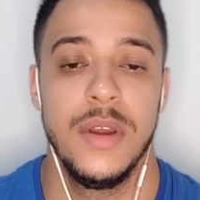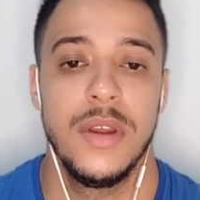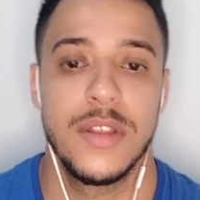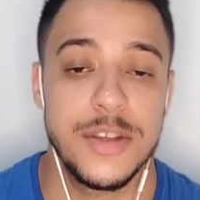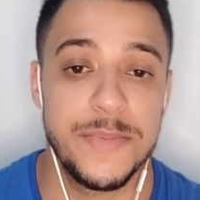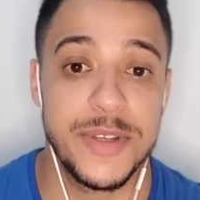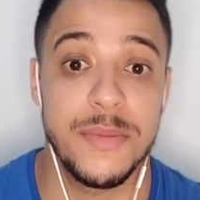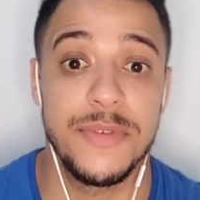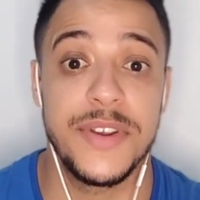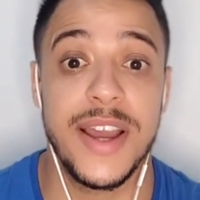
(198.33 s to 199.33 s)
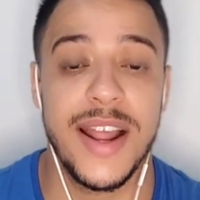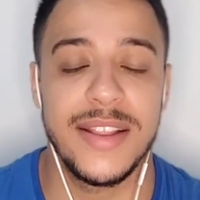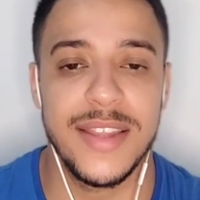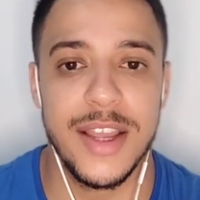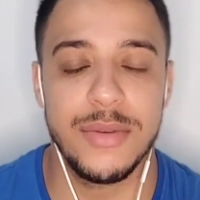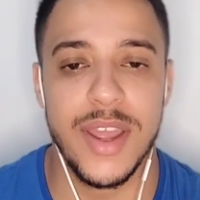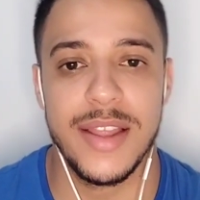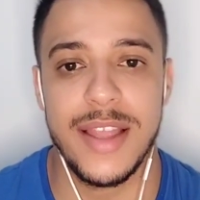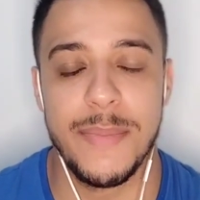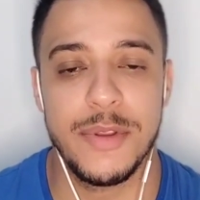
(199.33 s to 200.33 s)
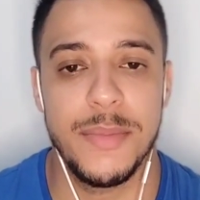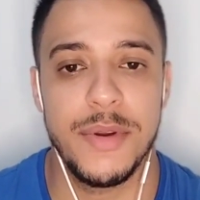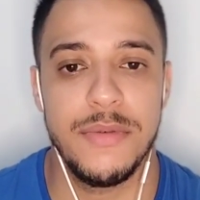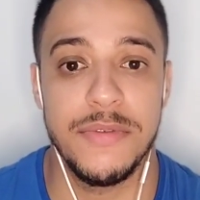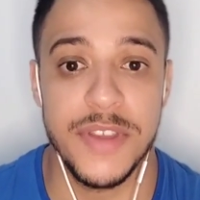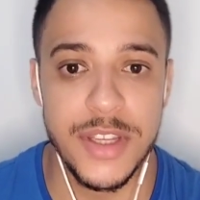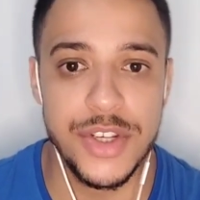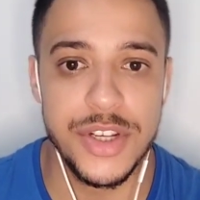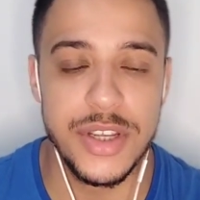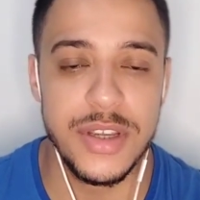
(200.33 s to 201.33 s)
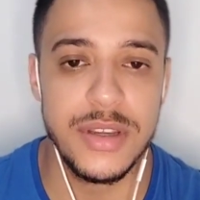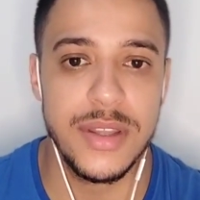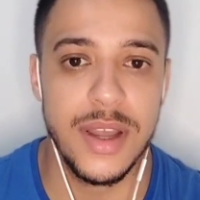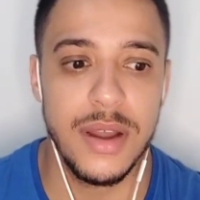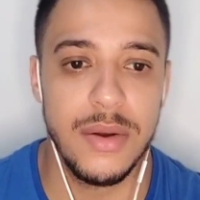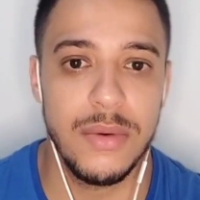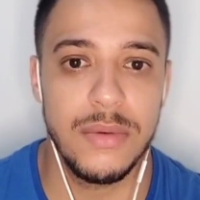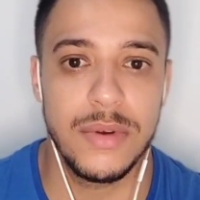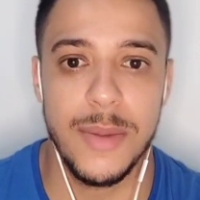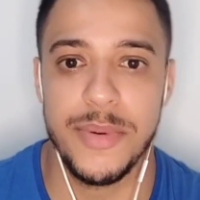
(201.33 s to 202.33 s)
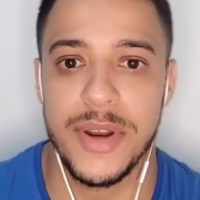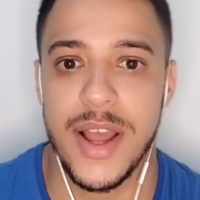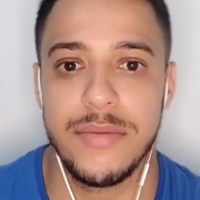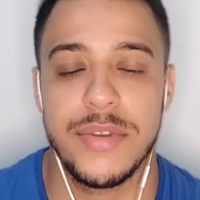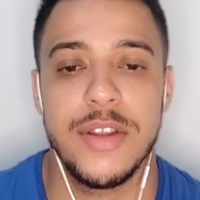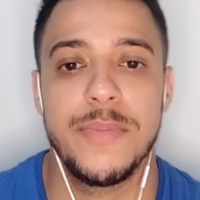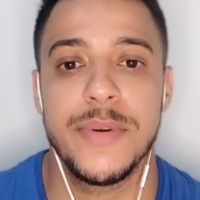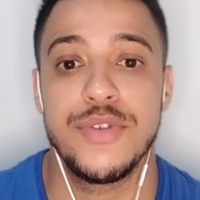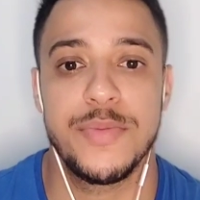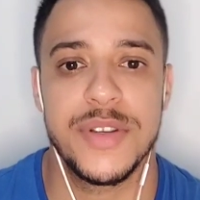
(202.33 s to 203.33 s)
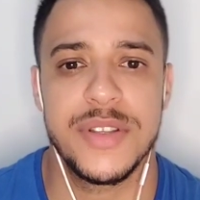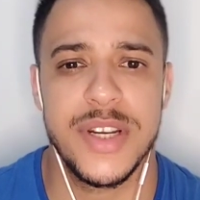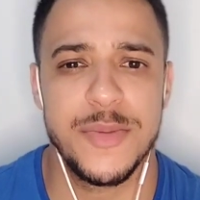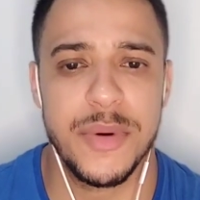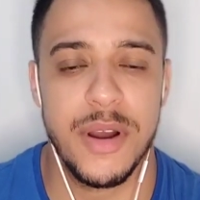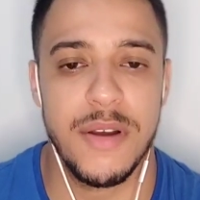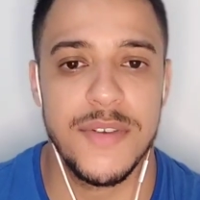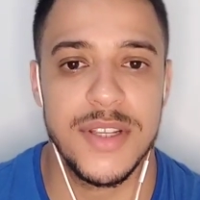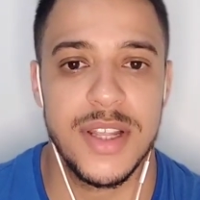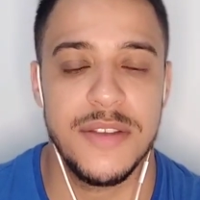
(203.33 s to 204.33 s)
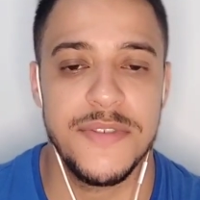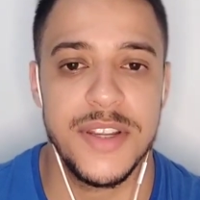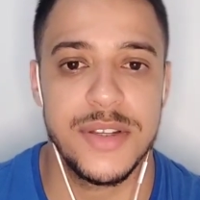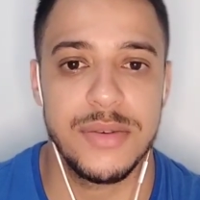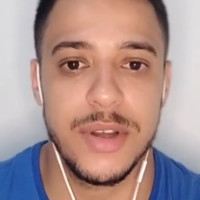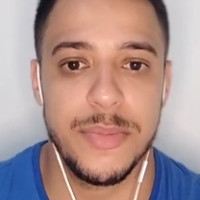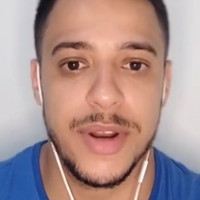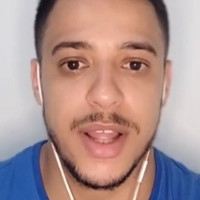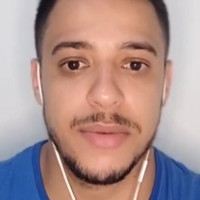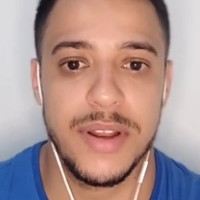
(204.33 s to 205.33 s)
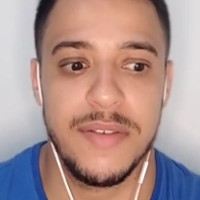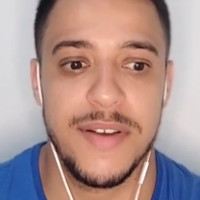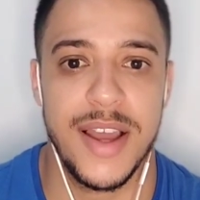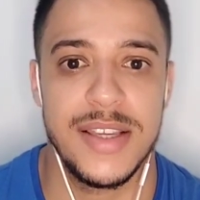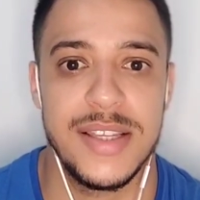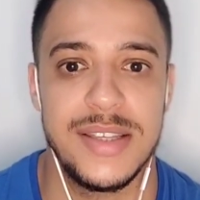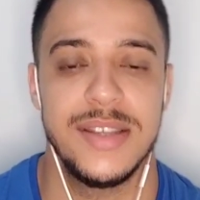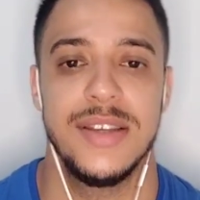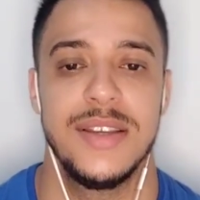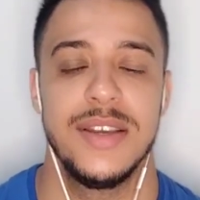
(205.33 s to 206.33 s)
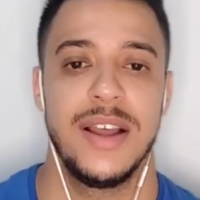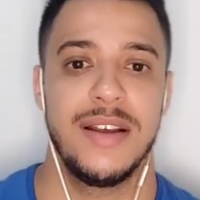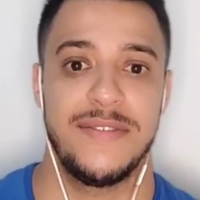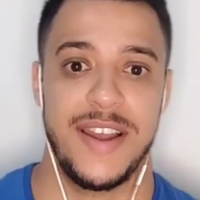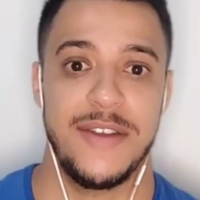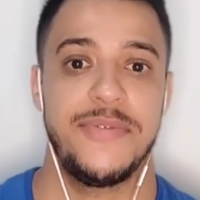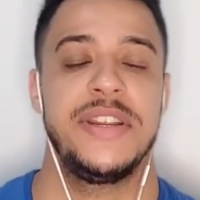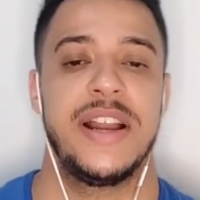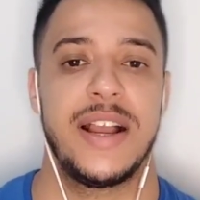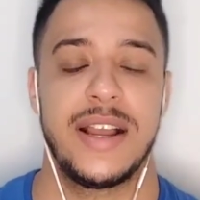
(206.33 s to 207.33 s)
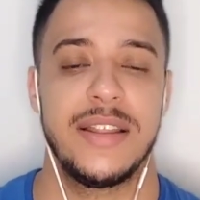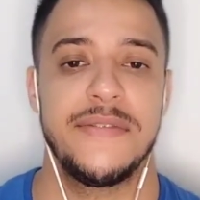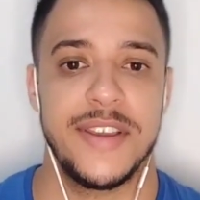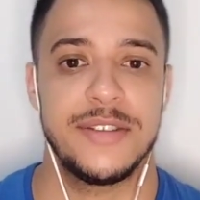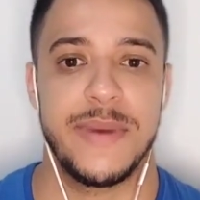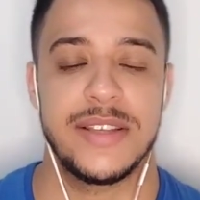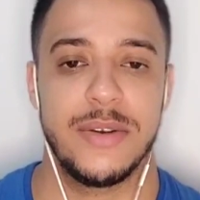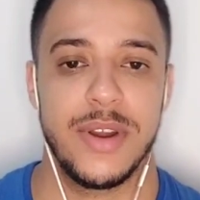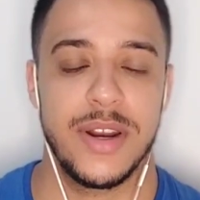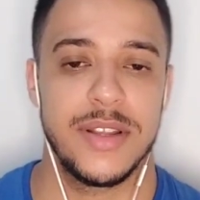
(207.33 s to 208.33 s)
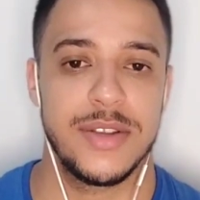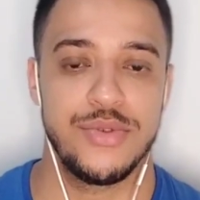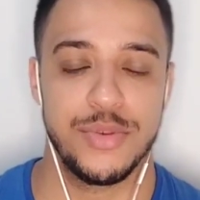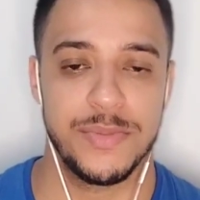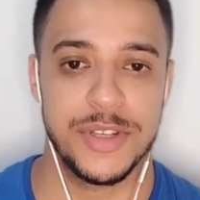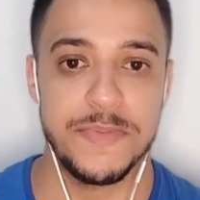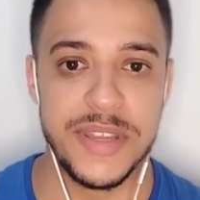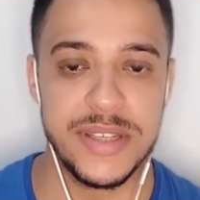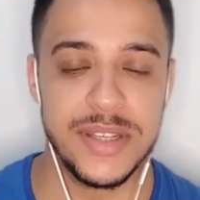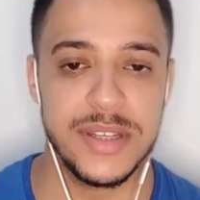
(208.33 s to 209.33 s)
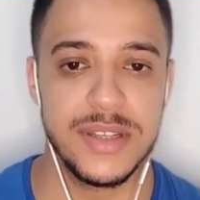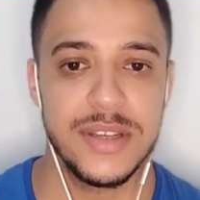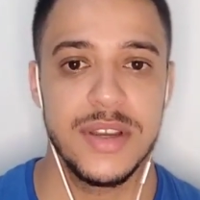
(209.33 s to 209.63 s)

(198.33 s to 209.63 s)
Então, pessoal, vamos ficar atento que é a etapa número 20, então o campeonato está indo para as últimas três provas, a definição do campeonato ela vai vai afunilar cada vez mais agora nessas últimas pistas.